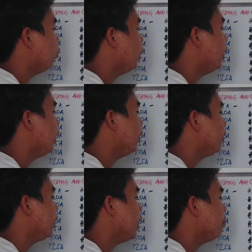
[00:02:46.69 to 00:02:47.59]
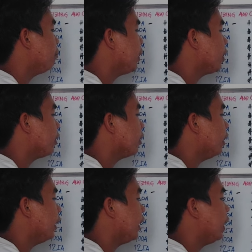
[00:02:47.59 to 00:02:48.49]
100 ampere.
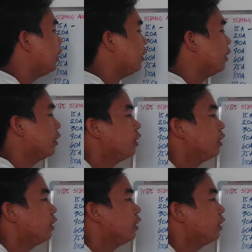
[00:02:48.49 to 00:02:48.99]
Ayan.